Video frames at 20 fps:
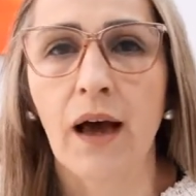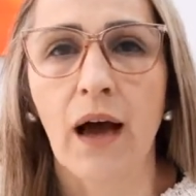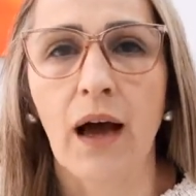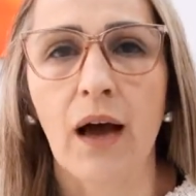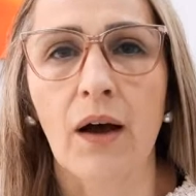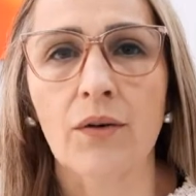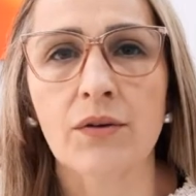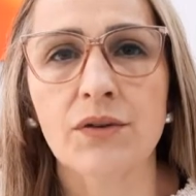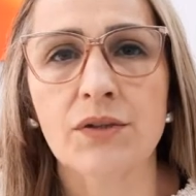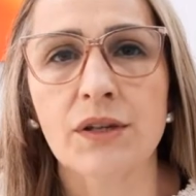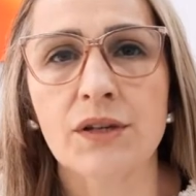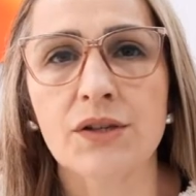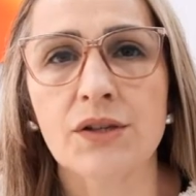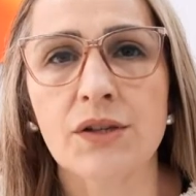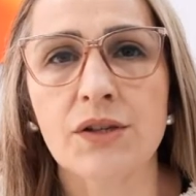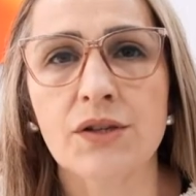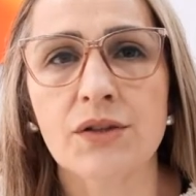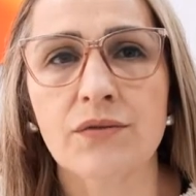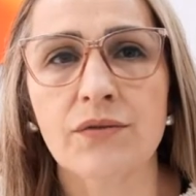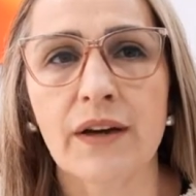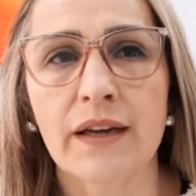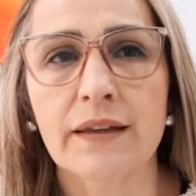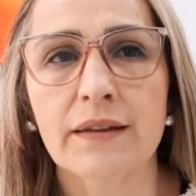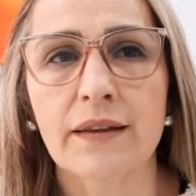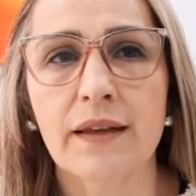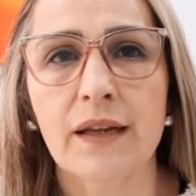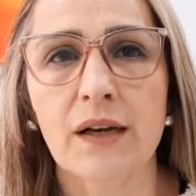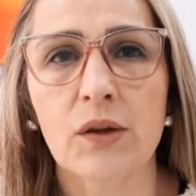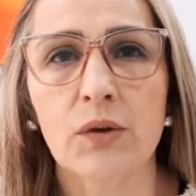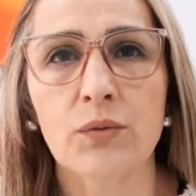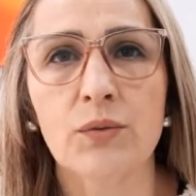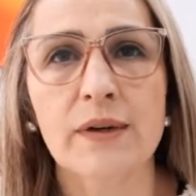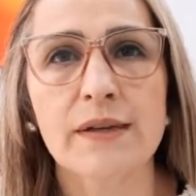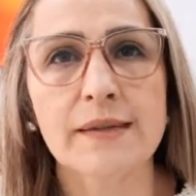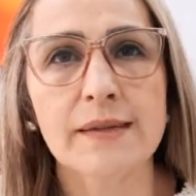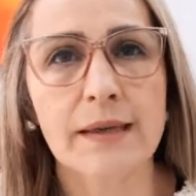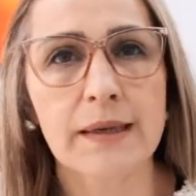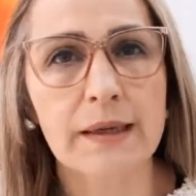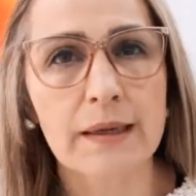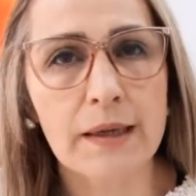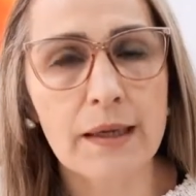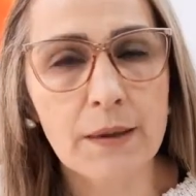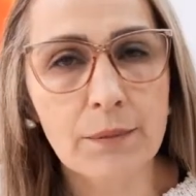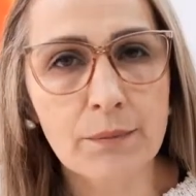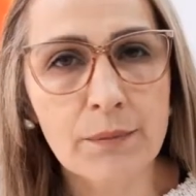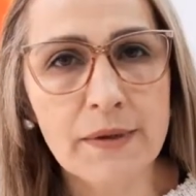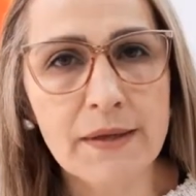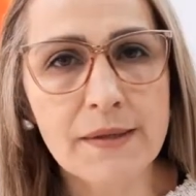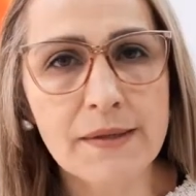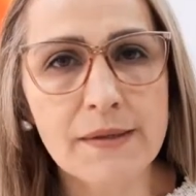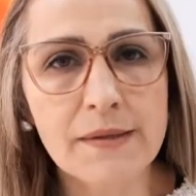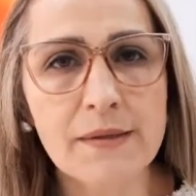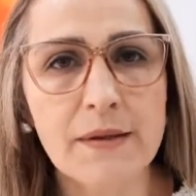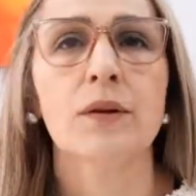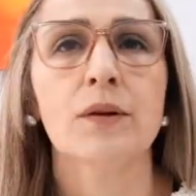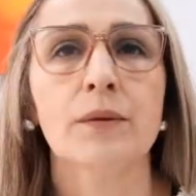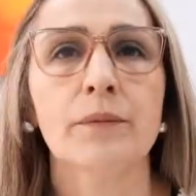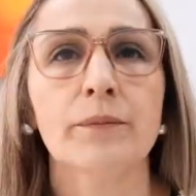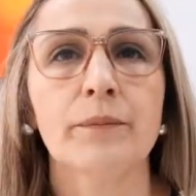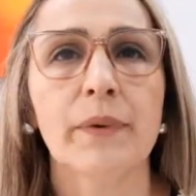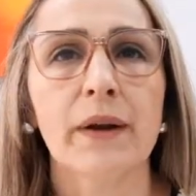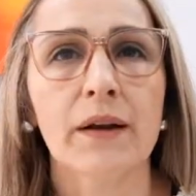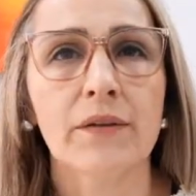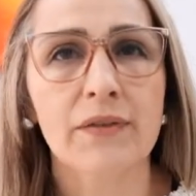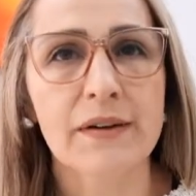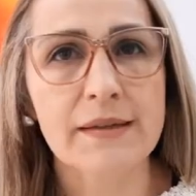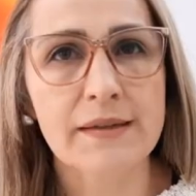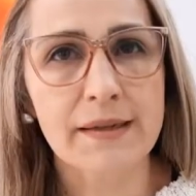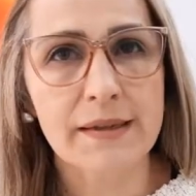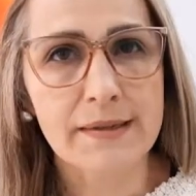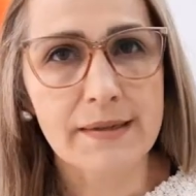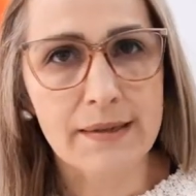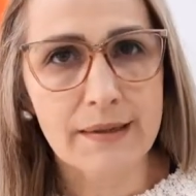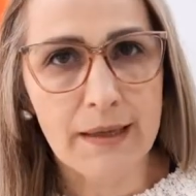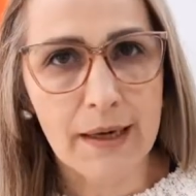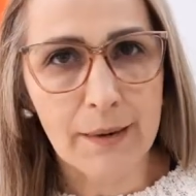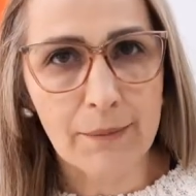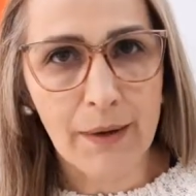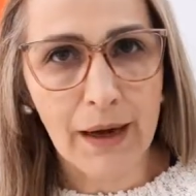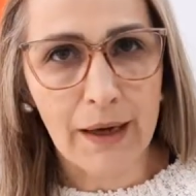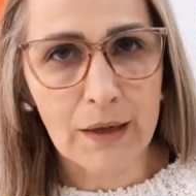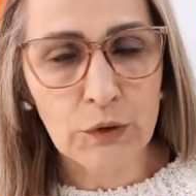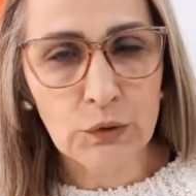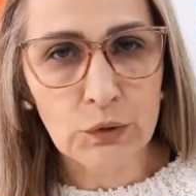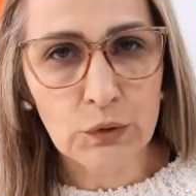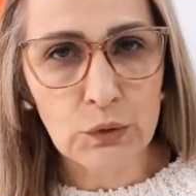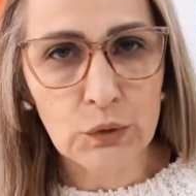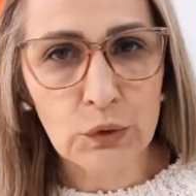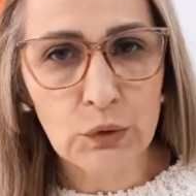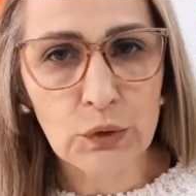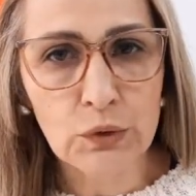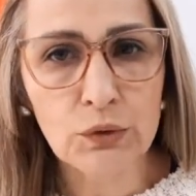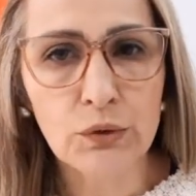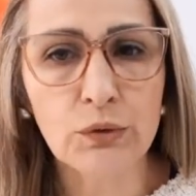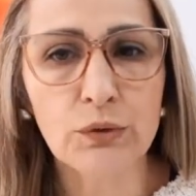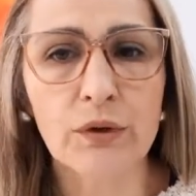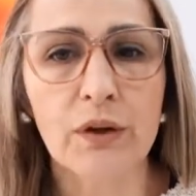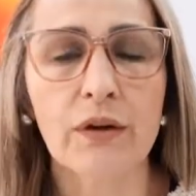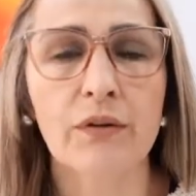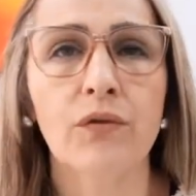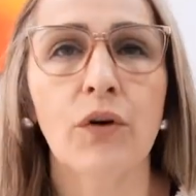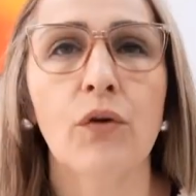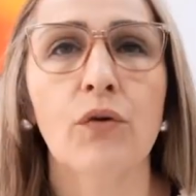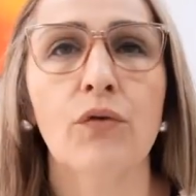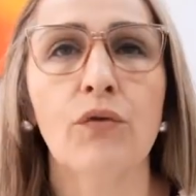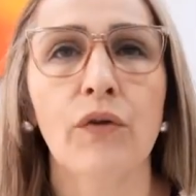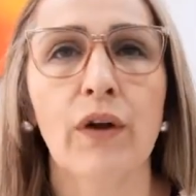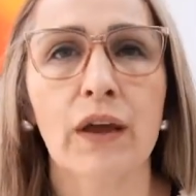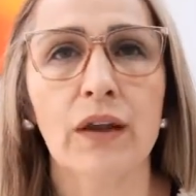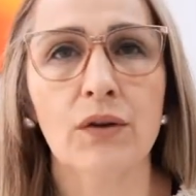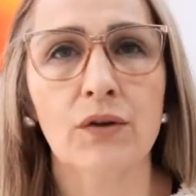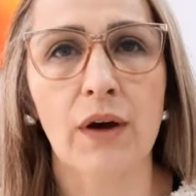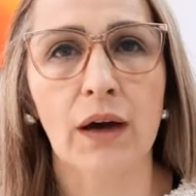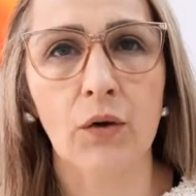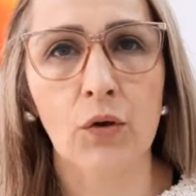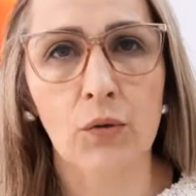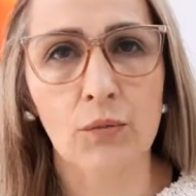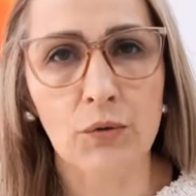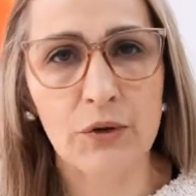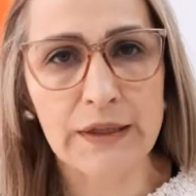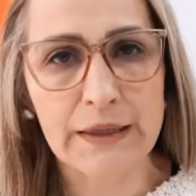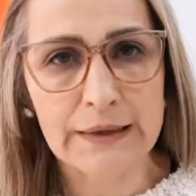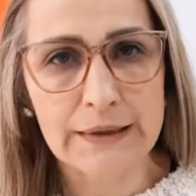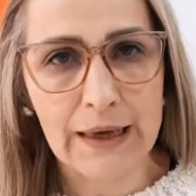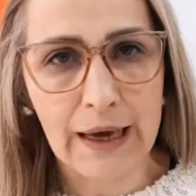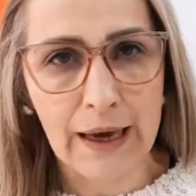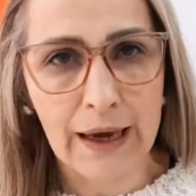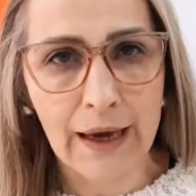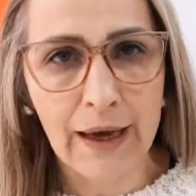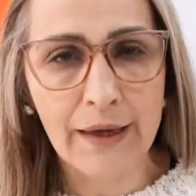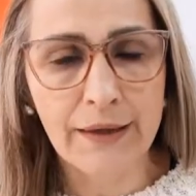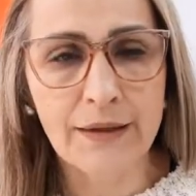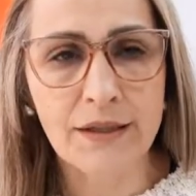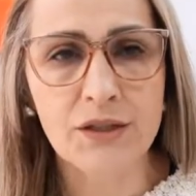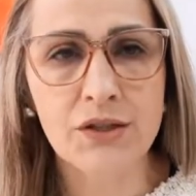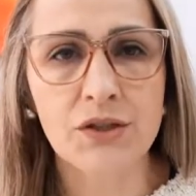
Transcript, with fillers: aonde a gente vai ter duas equipes para fazer esse trabalho todo envolvendo a comunidade.